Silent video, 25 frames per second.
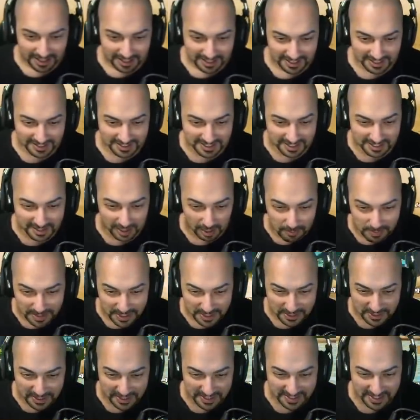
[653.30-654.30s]
Das ist die Double
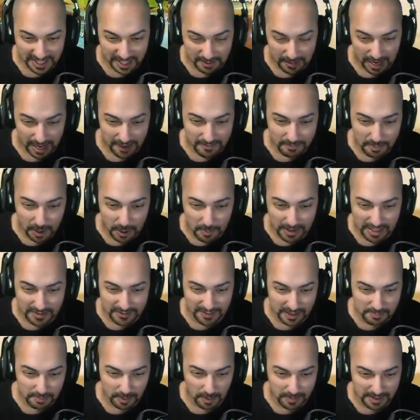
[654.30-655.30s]
Kiesner. Ey, bau mal eine
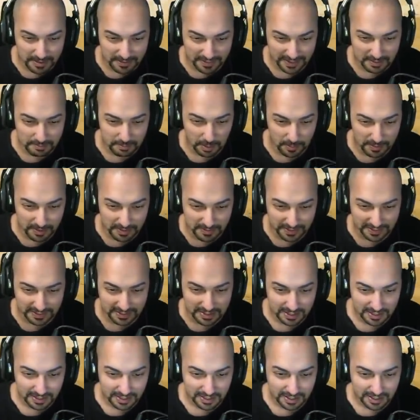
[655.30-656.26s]
Wand, bau mal eine Wand, bau mal eine Wand.